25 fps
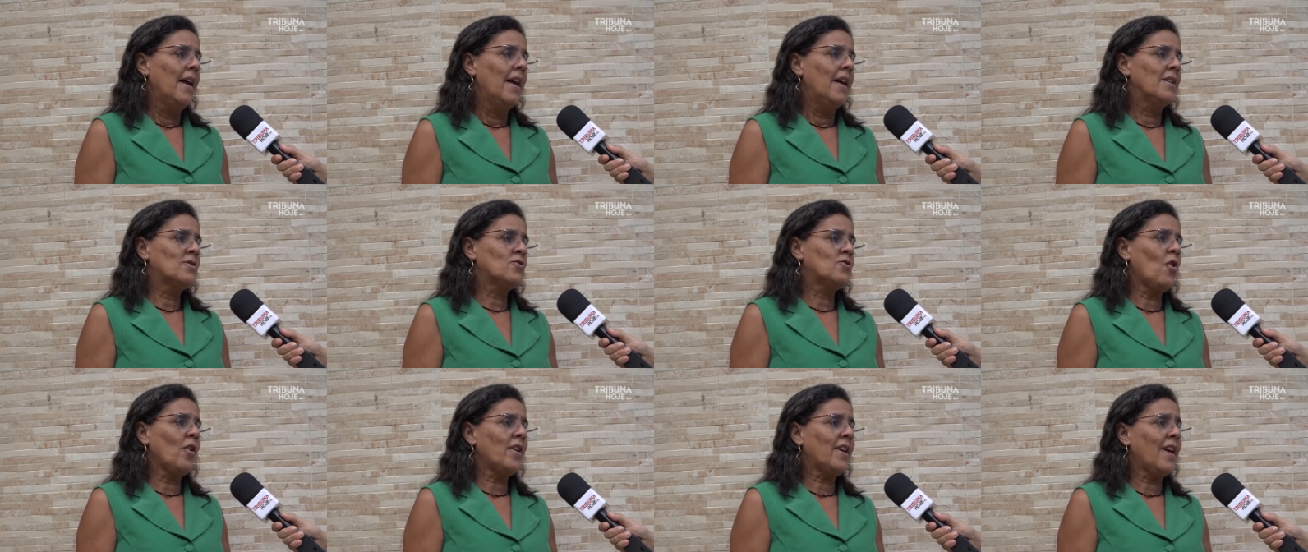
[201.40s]

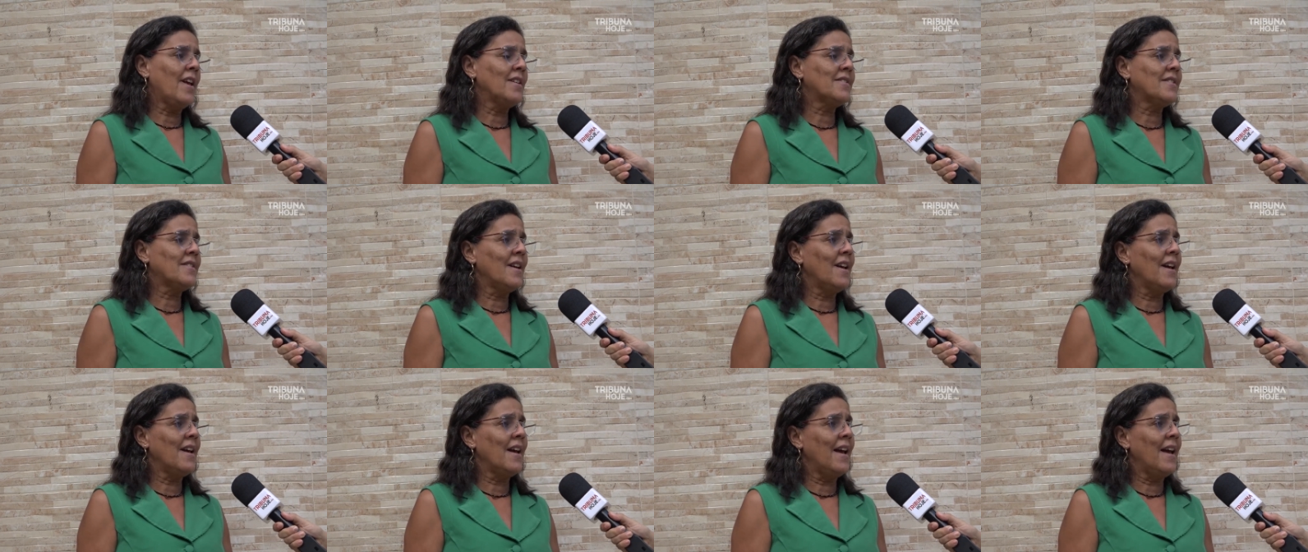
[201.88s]
Só que
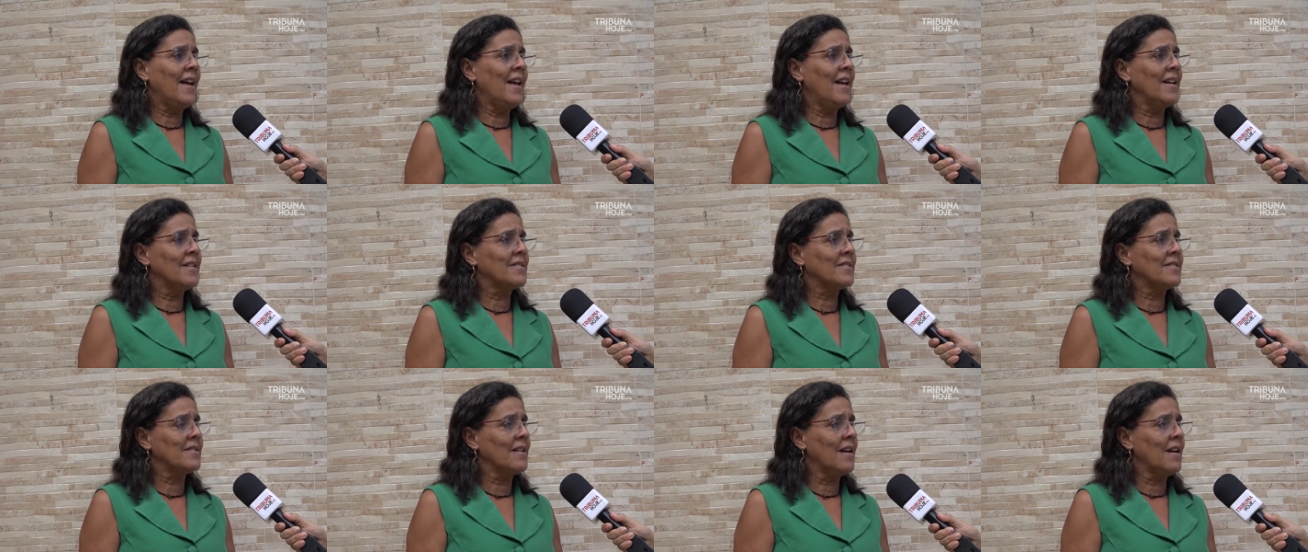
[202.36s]
essa,
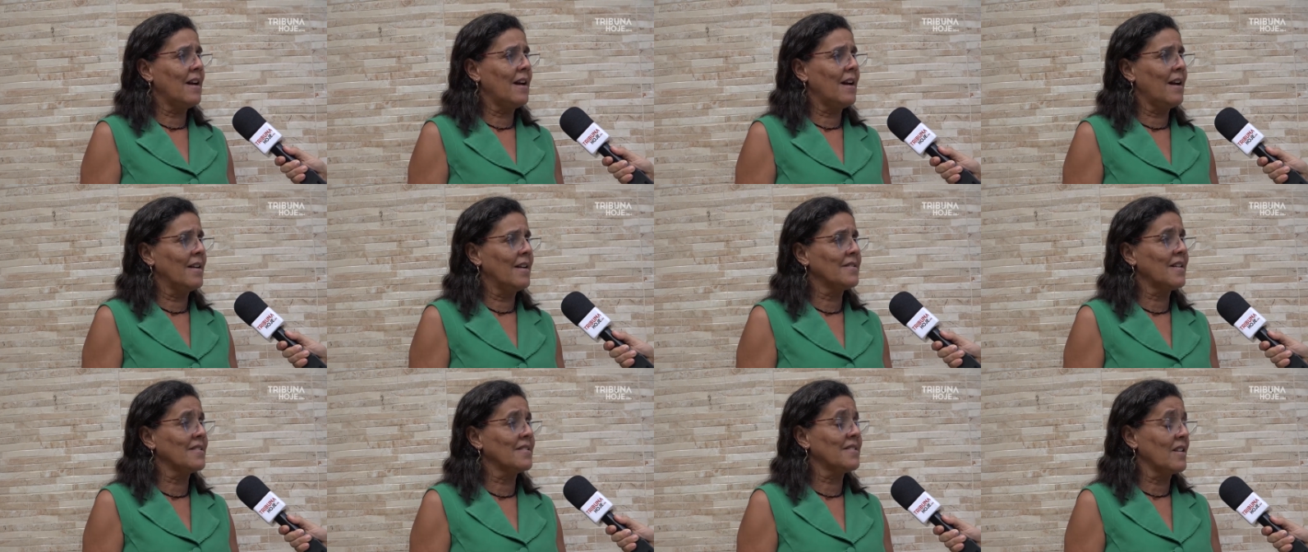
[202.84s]
essa,
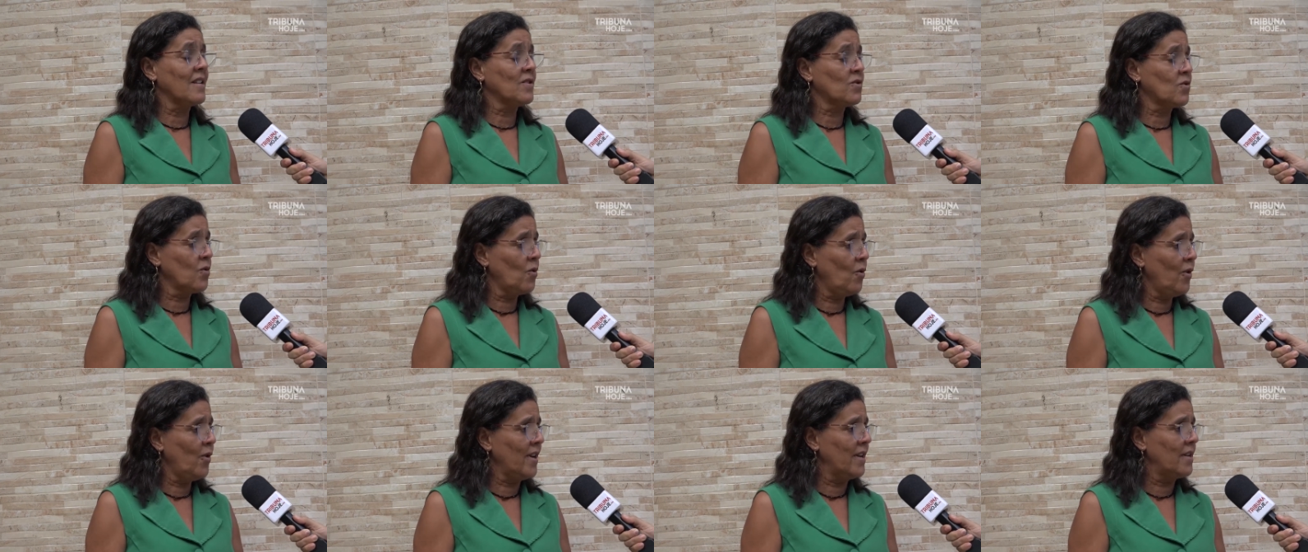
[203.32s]
essas
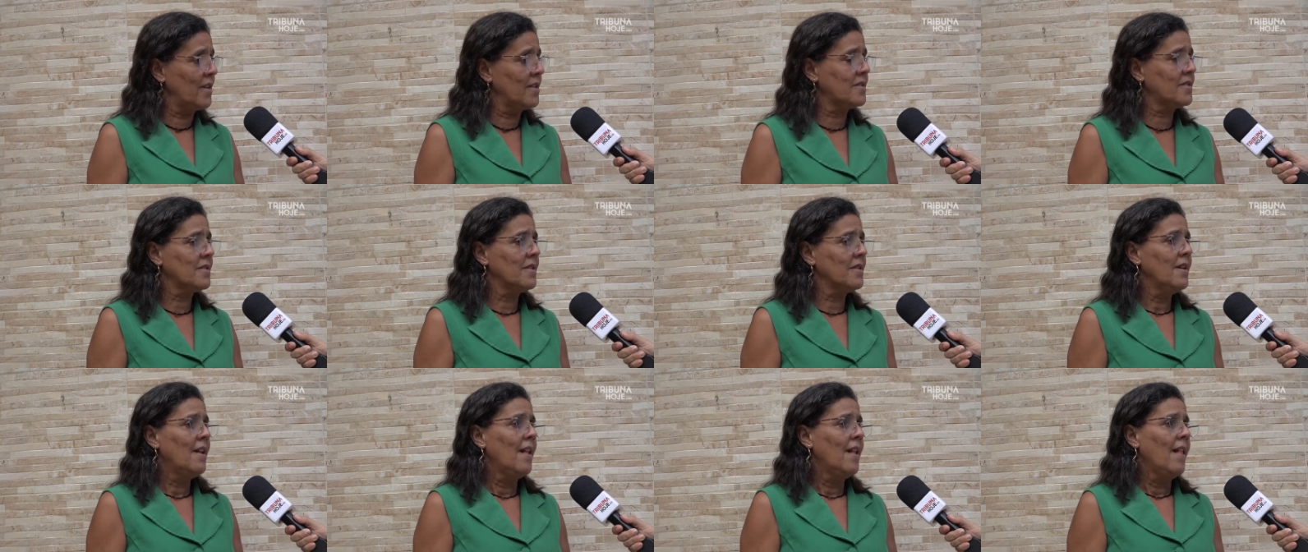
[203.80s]

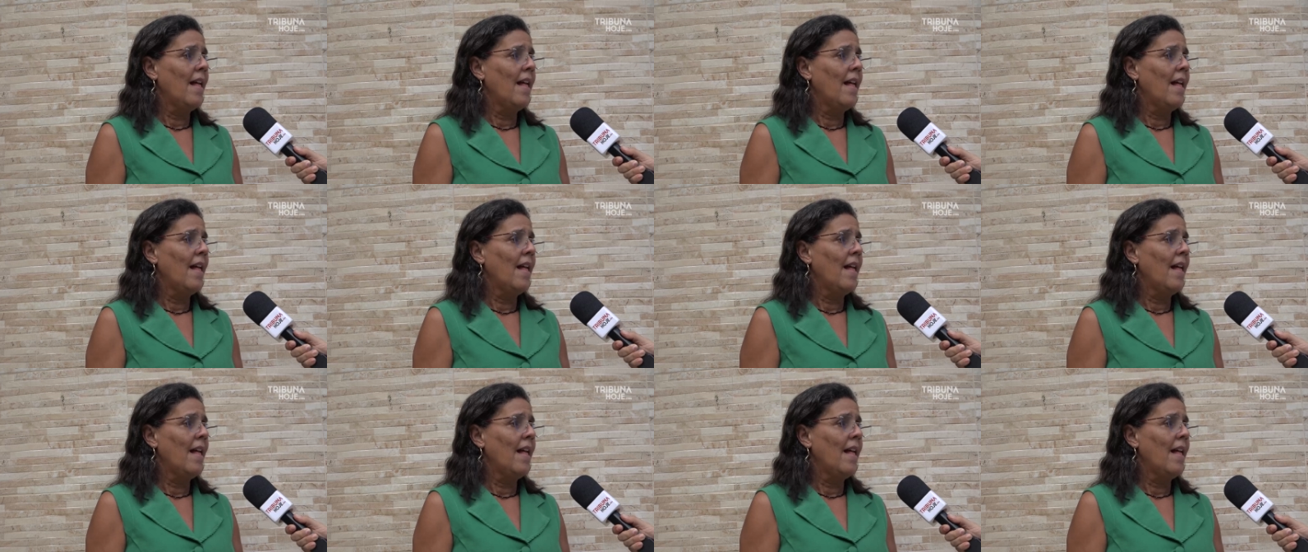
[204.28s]
ações,